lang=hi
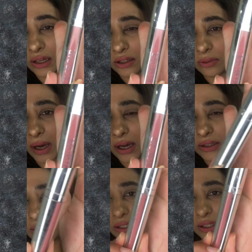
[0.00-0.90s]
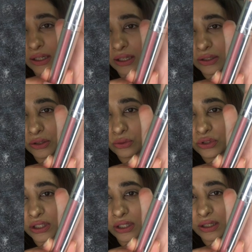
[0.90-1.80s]
कलर बार की है न्यूड
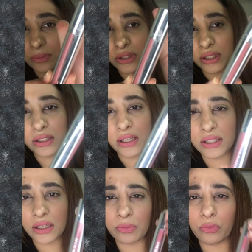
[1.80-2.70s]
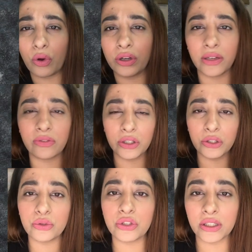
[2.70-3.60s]
शेड लिपस्टिक्स ऐसे वॉट एवर
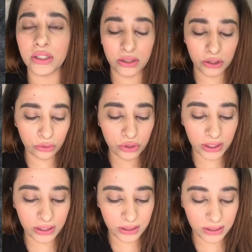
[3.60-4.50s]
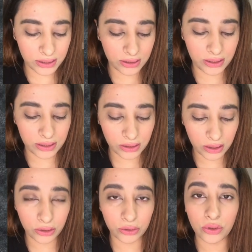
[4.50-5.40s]
न्यूड न्यूड शेड इसलिए सजेस्ट
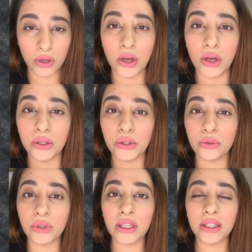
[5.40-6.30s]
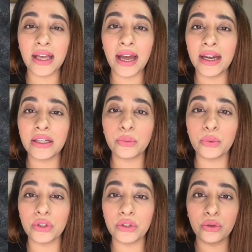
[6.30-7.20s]
कर रही हूँ क्योंकि दैट
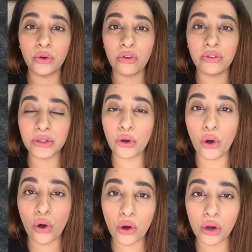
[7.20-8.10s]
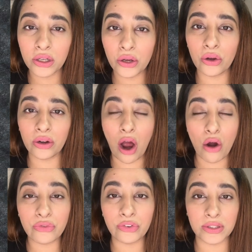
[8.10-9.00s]
वुड गो विद ऑल योर
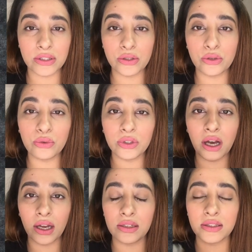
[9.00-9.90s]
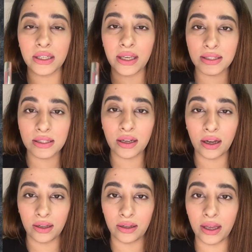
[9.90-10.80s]
आउटफिट्स न्यूड कलर्स एक ऐसा
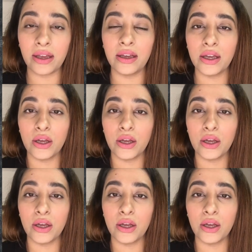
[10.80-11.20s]
कलर है